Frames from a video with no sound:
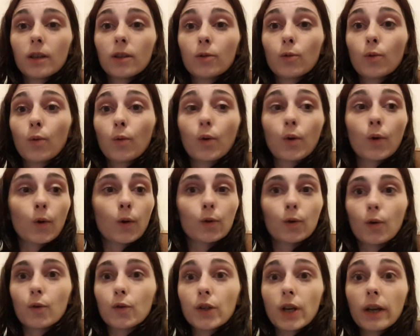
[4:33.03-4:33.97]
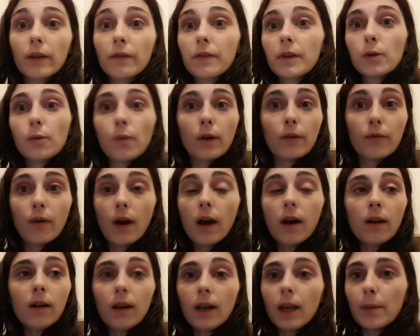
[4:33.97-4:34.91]
Donc, dans chaque ville où elle
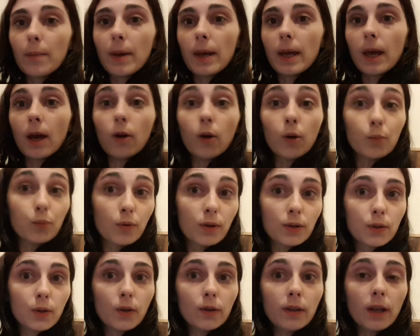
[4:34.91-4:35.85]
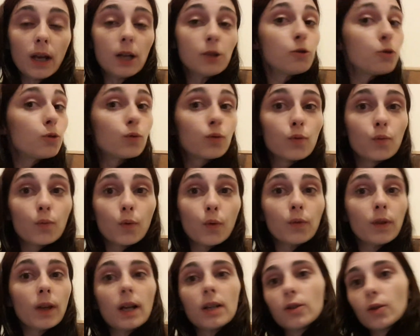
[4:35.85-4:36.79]
va, eh ben, elle empoisonne, elle tue tout le
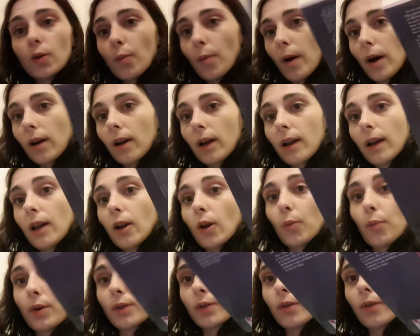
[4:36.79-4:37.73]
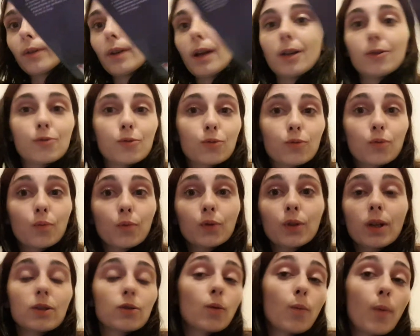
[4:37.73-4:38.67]
monde, elle se barre. Elle empoisonne, elle tue tout le
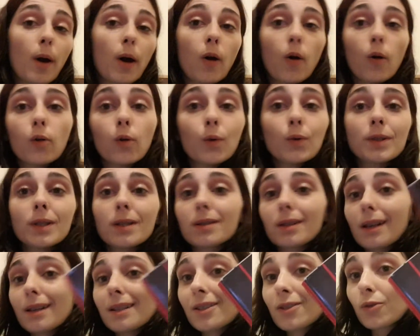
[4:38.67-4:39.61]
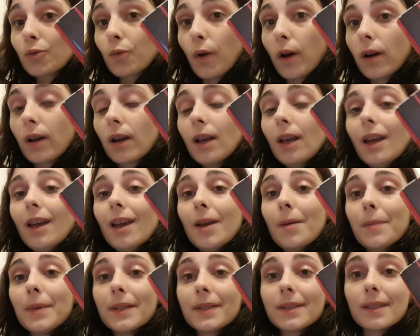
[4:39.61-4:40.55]
monde, elle se barre. En gros, c'est ça l'histoire.
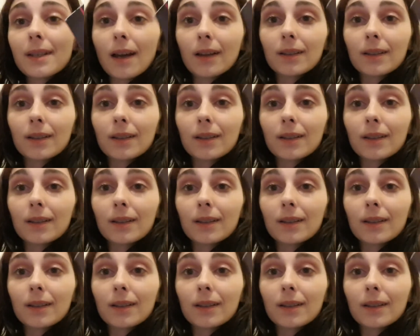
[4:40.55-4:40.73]
Mais ce qui est